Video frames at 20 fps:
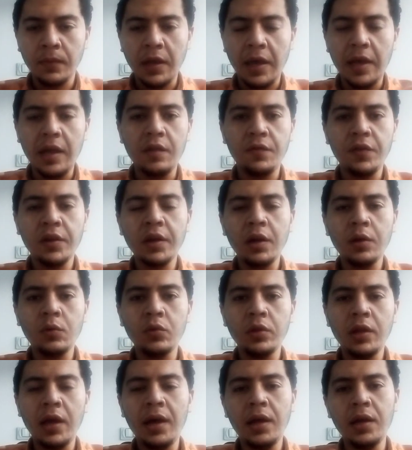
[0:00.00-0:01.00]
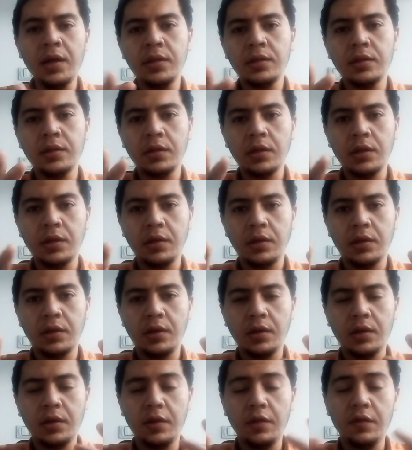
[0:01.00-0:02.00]
هي الفكرة كلها إن
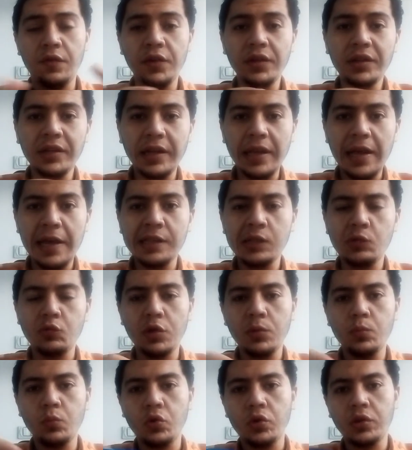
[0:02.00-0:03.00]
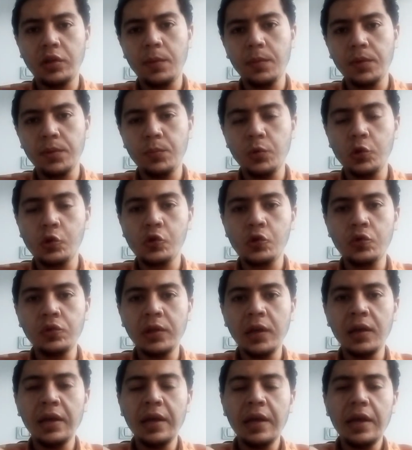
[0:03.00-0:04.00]
الفطر الأسود مرتبط
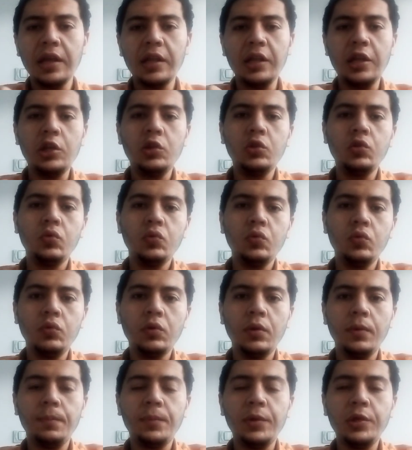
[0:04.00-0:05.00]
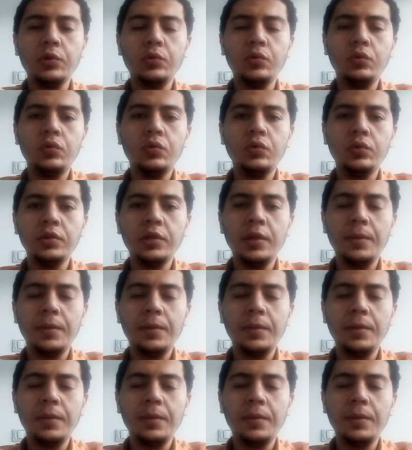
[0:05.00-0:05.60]
بكورونا لأنه بيكون